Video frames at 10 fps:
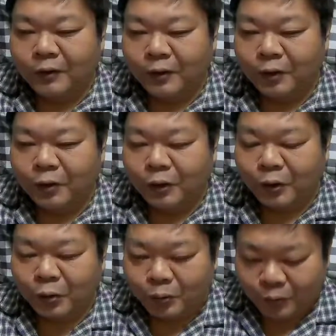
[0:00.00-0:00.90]
それは
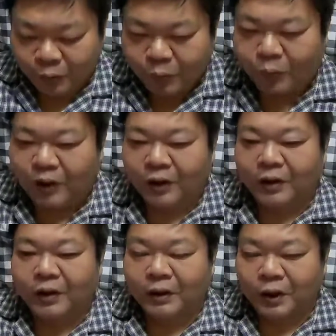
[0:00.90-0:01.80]
恐怖と王の勝
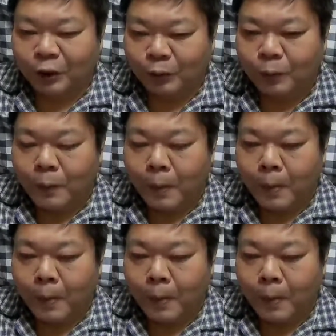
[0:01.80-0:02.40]
手ですけど